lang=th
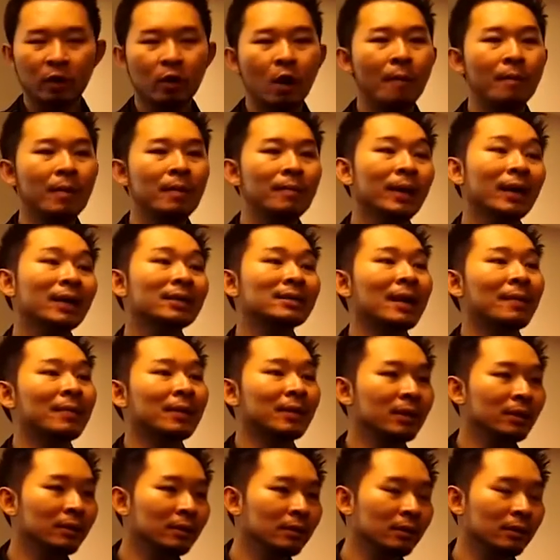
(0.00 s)
อย่างน้อยมันไม่กระจาย
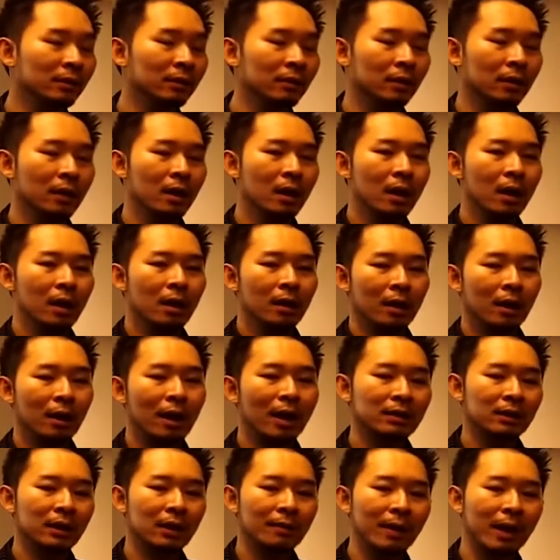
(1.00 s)
ไปที่อื่น
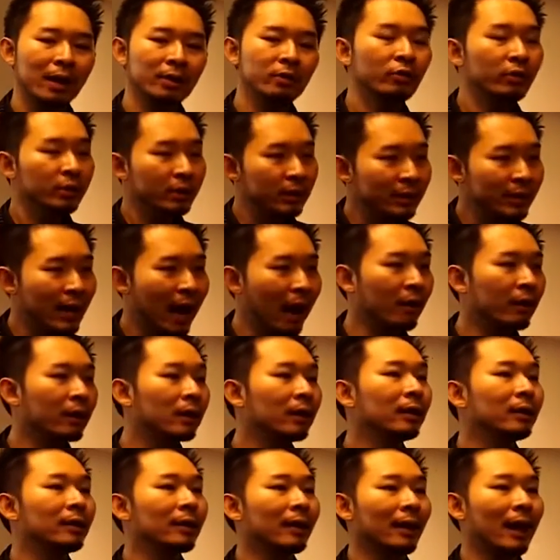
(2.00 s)
แล้วอาจจะทำให้อายุยืนยาว
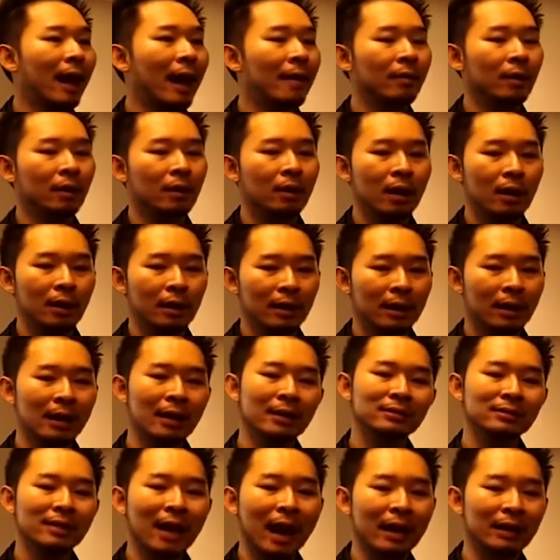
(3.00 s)
ขึ้นนะครับ แล้วก็
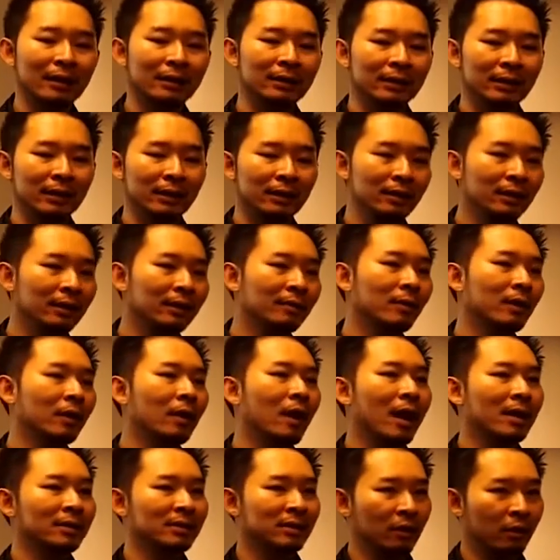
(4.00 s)
รักษาอีกทีนึ่งมั
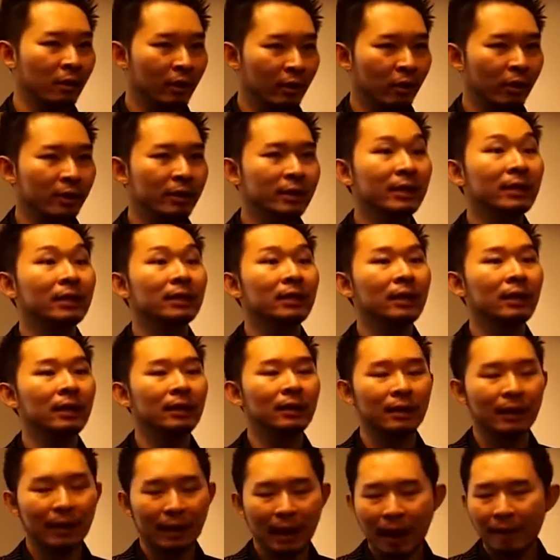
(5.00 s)
นก็อาจจะค่อยๆดี
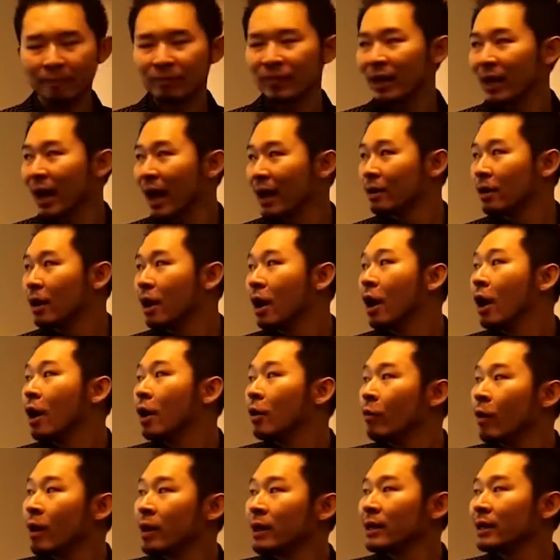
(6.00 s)
ขึ้นนะครับดังนั้น
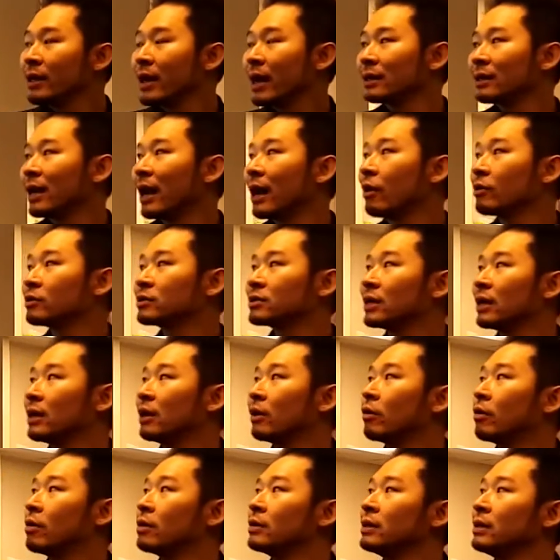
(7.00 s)
วันนี้เนี่ย ถ้าเราเจ
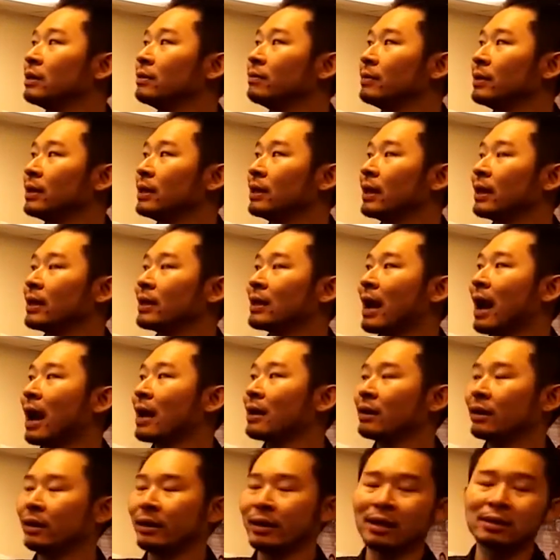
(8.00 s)
อคนที่มีระยะ
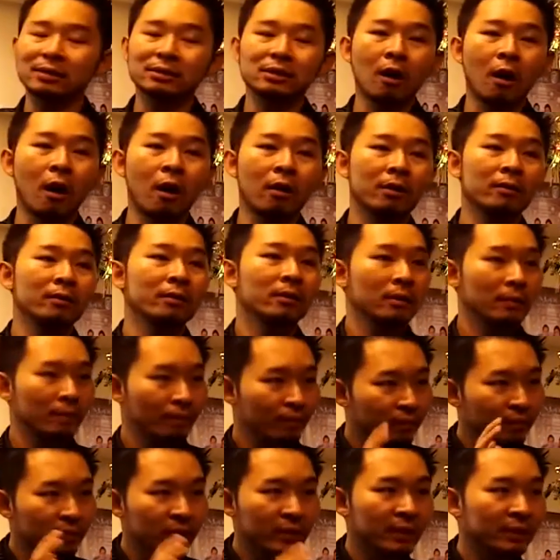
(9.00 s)
1ระยะ
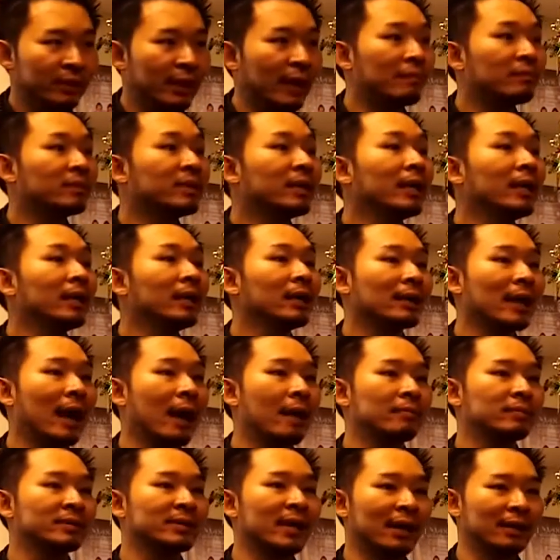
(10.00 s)
2เต็มที่
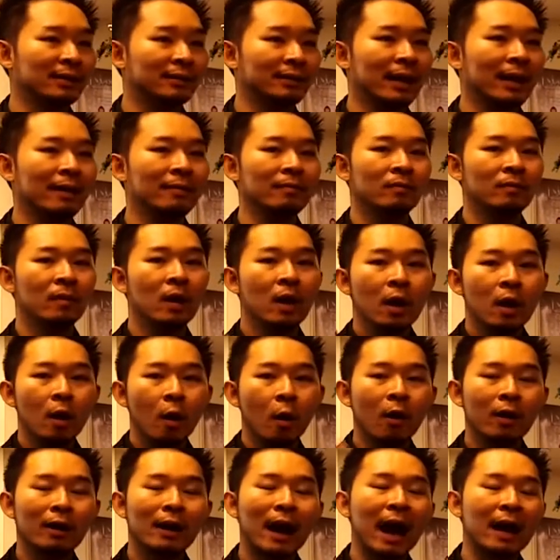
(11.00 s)
ครับ จัดเต็ม
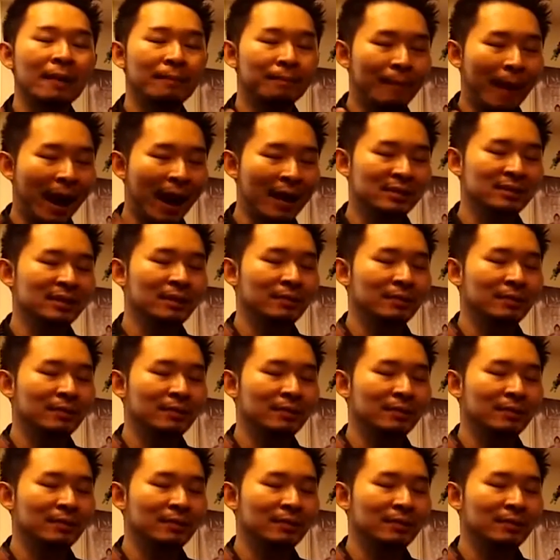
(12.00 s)
โอกาส